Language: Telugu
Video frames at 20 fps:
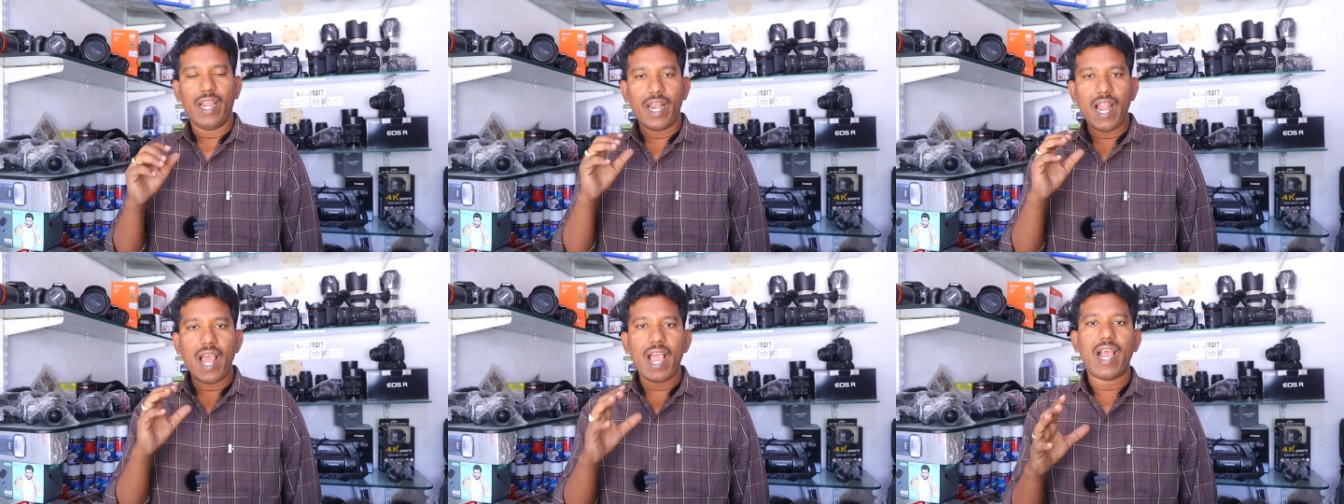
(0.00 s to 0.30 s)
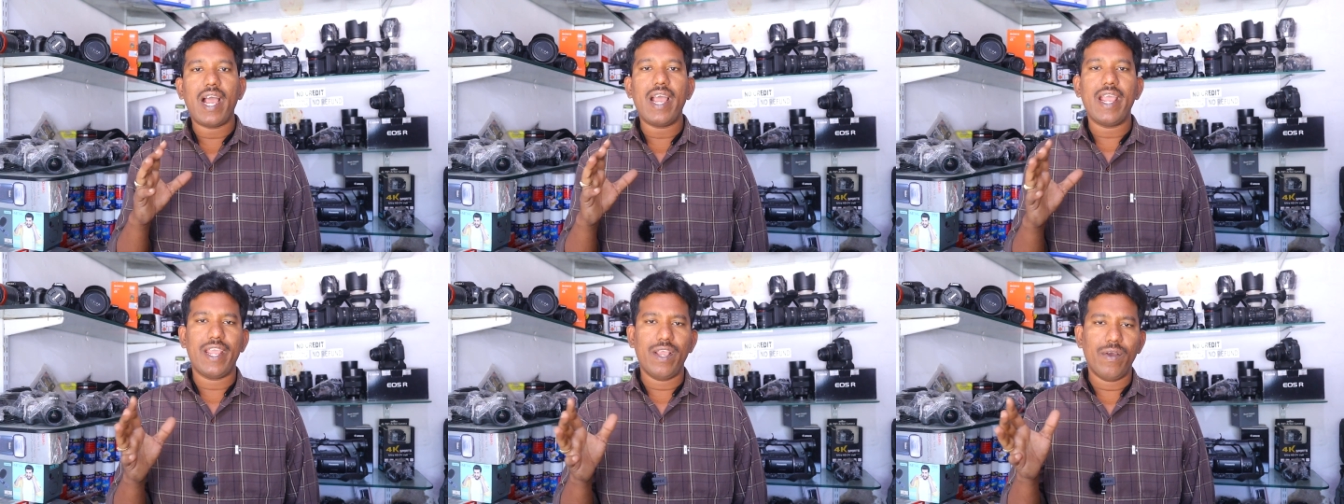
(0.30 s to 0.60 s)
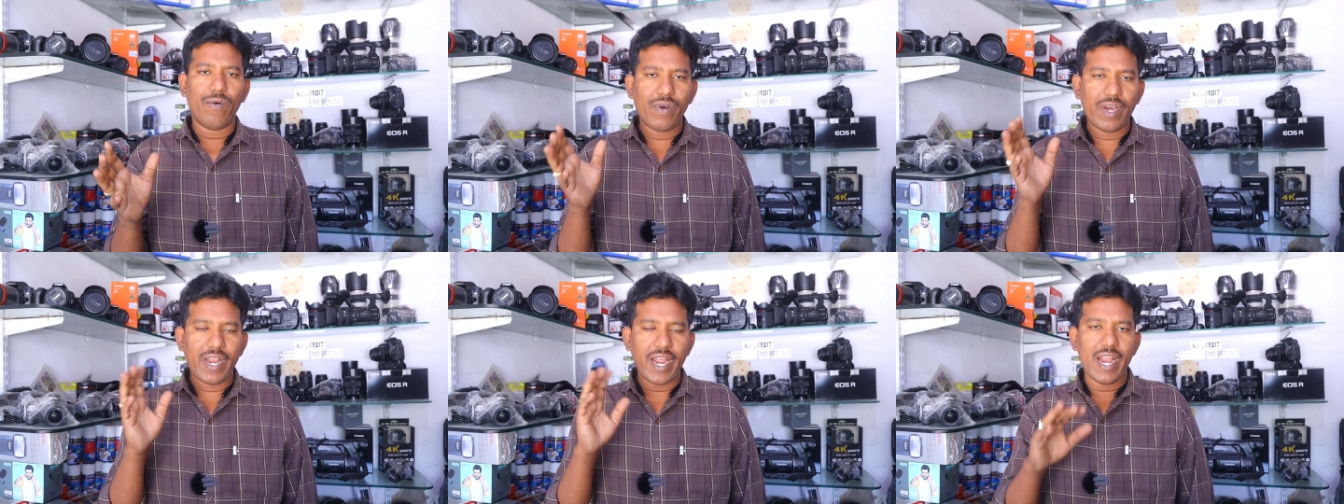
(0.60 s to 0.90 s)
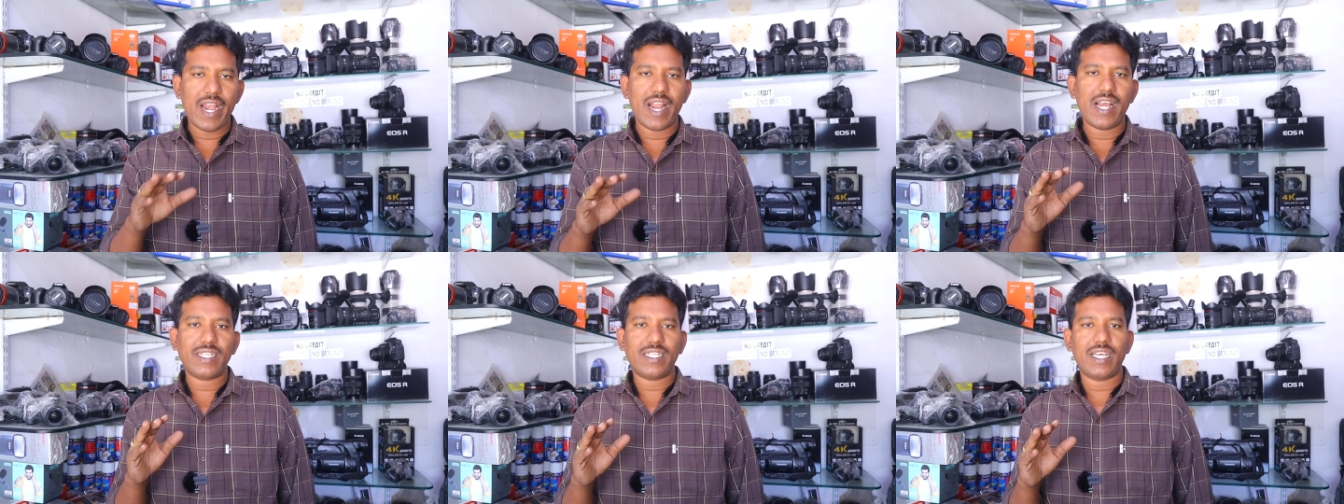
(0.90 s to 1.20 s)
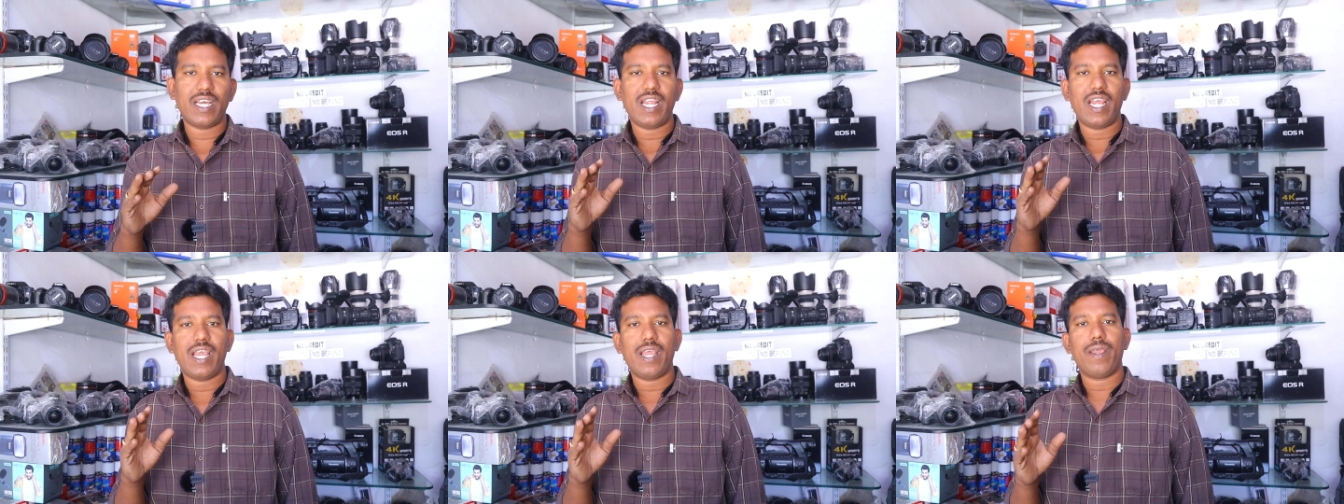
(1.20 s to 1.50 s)
ఇలాగ ఎవరైనా
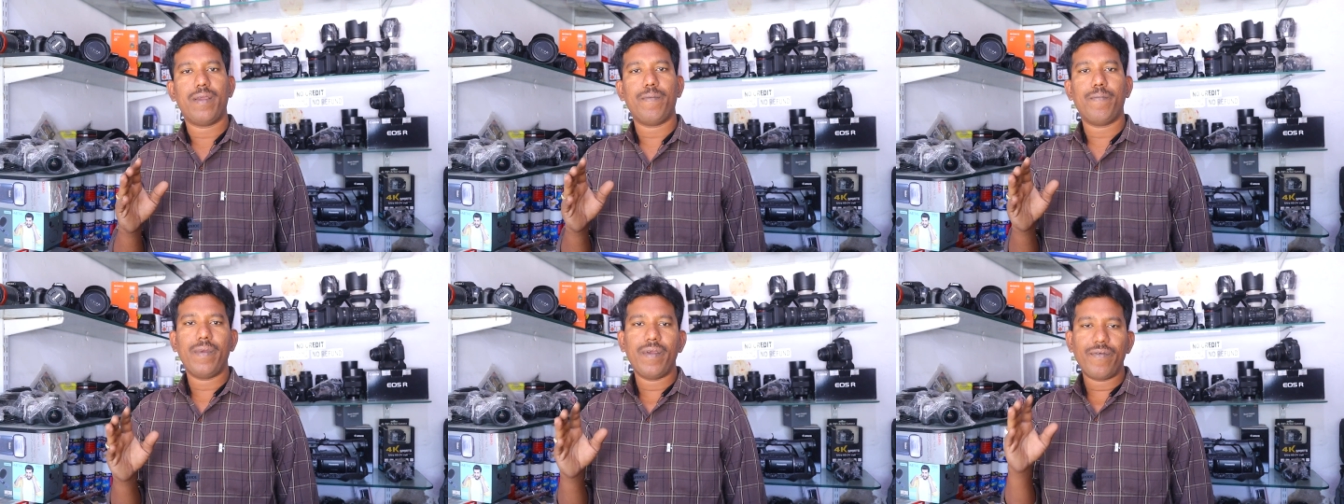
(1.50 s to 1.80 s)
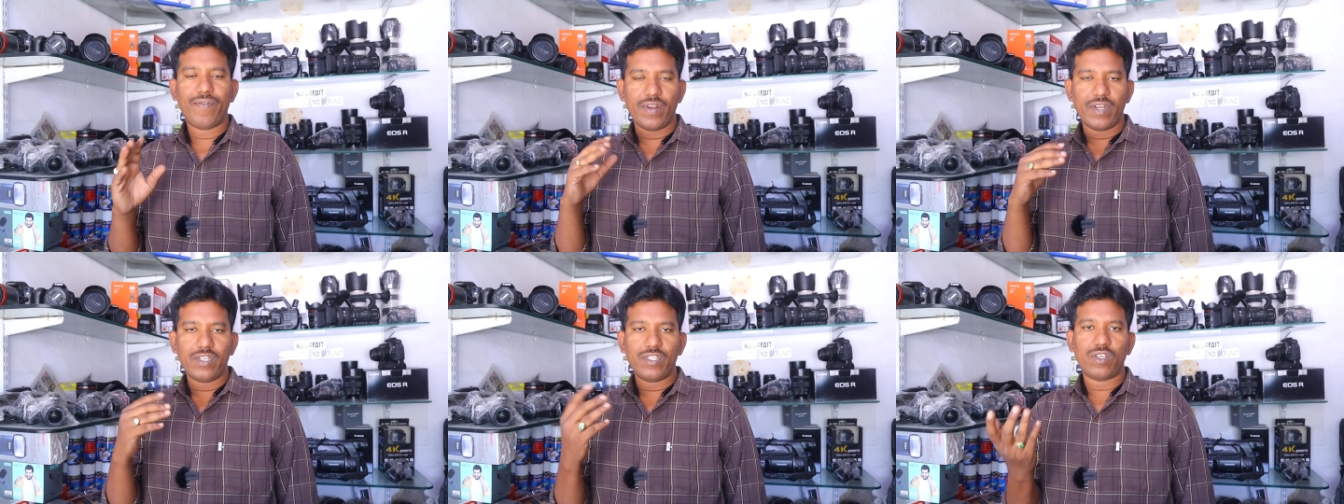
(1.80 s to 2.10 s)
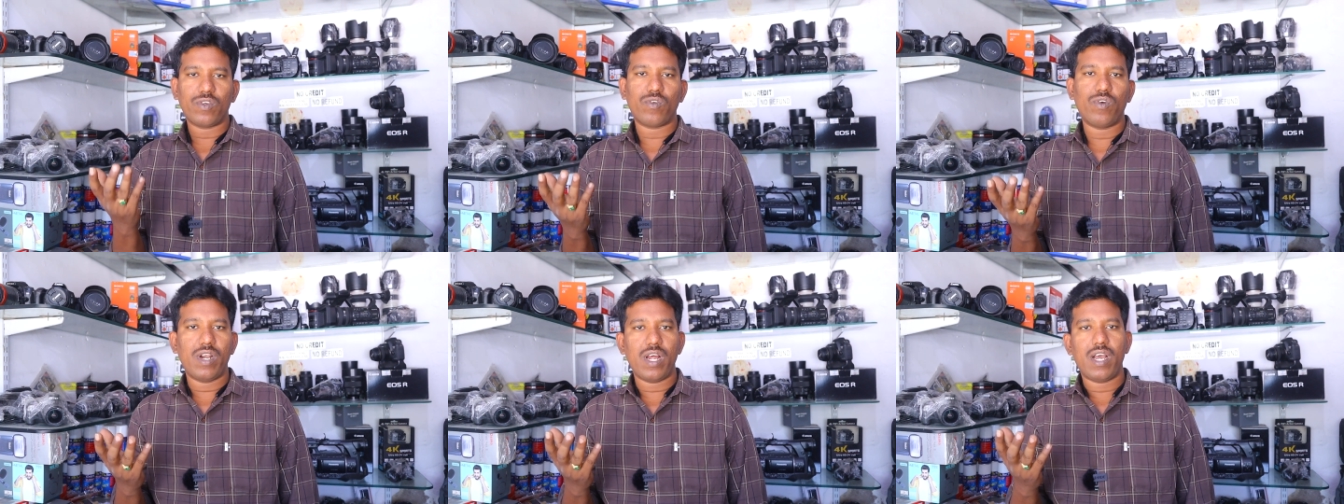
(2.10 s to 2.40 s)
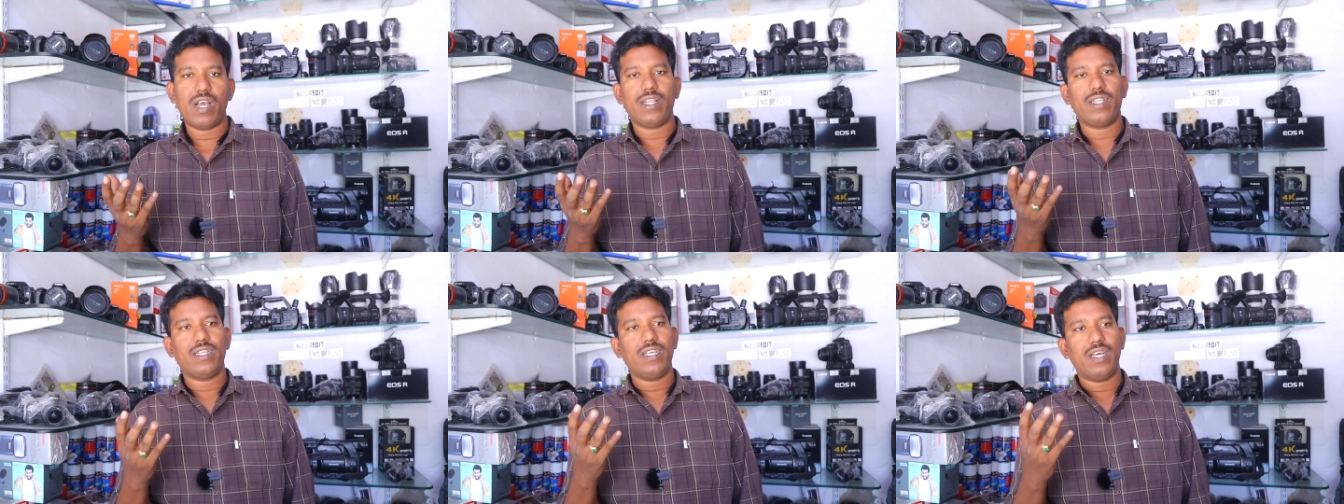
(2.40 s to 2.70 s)
సరే మీ ఫ్రెండ్స్ కూడా